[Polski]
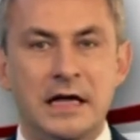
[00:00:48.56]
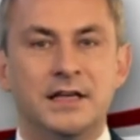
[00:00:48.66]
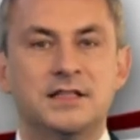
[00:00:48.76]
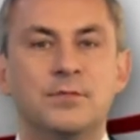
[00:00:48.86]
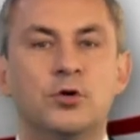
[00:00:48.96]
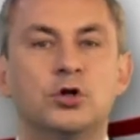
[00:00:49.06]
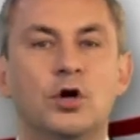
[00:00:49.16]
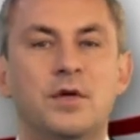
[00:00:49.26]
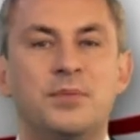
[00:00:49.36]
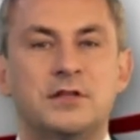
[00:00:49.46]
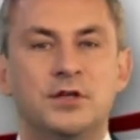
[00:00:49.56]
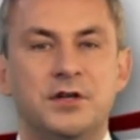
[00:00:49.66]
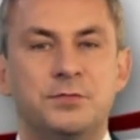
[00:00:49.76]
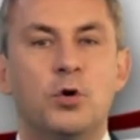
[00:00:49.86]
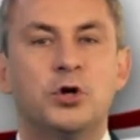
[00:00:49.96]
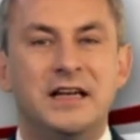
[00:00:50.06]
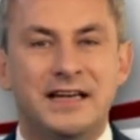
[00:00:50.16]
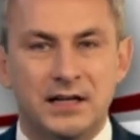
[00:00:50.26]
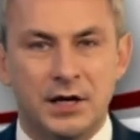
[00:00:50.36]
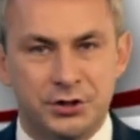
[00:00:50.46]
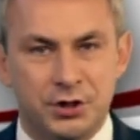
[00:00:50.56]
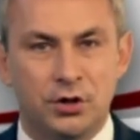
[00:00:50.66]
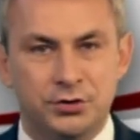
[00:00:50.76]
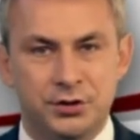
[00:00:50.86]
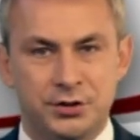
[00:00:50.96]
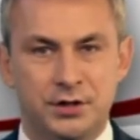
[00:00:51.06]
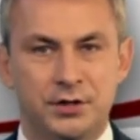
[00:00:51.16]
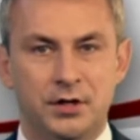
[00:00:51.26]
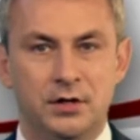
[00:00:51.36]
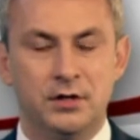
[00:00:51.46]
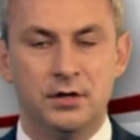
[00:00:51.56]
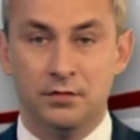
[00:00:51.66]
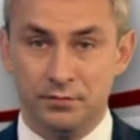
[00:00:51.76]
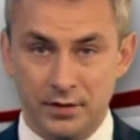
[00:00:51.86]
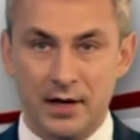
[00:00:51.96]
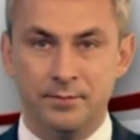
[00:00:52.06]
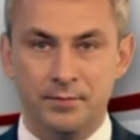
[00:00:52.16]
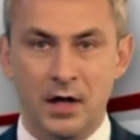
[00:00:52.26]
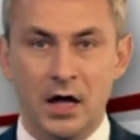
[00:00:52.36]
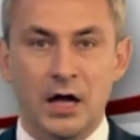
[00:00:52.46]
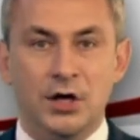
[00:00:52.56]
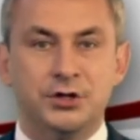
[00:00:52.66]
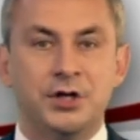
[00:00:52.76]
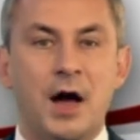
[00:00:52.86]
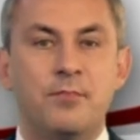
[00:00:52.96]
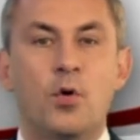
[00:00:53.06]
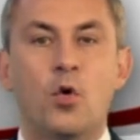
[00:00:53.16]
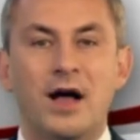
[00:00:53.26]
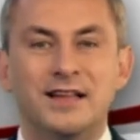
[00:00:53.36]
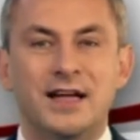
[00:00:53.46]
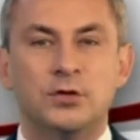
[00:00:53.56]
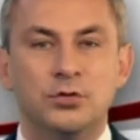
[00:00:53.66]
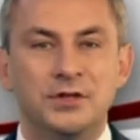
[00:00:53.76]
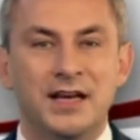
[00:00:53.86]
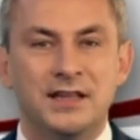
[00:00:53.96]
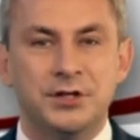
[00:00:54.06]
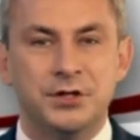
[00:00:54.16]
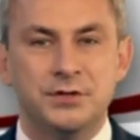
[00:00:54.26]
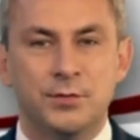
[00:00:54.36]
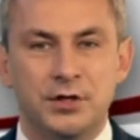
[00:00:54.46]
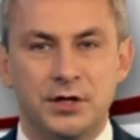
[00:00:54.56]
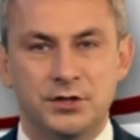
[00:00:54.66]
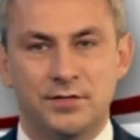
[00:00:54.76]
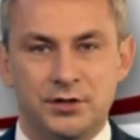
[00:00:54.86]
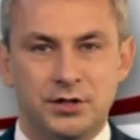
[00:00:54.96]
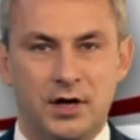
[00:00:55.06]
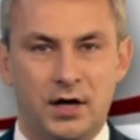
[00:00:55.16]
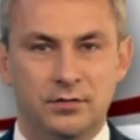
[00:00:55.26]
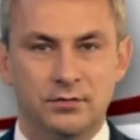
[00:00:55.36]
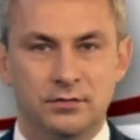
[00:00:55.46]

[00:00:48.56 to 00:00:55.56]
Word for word: Jestem gotowy pracować po kilkanaście godzin dziennie. Wiem, że na pół etatu nie da się zmodernizować kraju.